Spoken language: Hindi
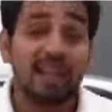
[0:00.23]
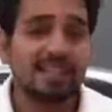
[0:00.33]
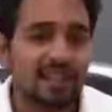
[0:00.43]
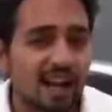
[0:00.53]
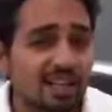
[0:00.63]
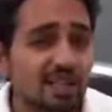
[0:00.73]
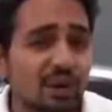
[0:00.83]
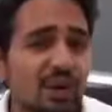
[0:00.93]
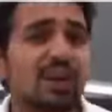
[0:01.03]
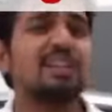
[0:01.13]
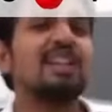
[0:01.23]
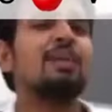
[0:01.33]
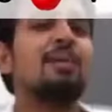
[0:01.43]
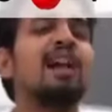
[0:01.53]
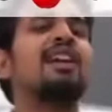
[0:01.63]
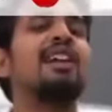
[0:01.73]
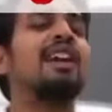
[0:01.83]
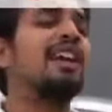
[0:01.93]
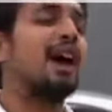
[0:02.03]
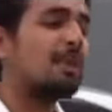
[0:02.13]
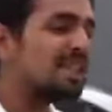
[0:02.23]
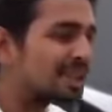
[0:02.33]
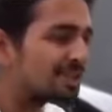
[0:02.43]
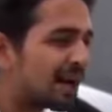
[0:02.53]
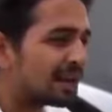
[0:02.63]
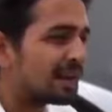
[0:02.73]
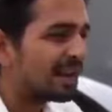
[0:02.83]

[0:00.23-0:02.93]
और गाइज आज की इस वीडियो के अंदर धमाल करने के लिए हम इस्तेमाल में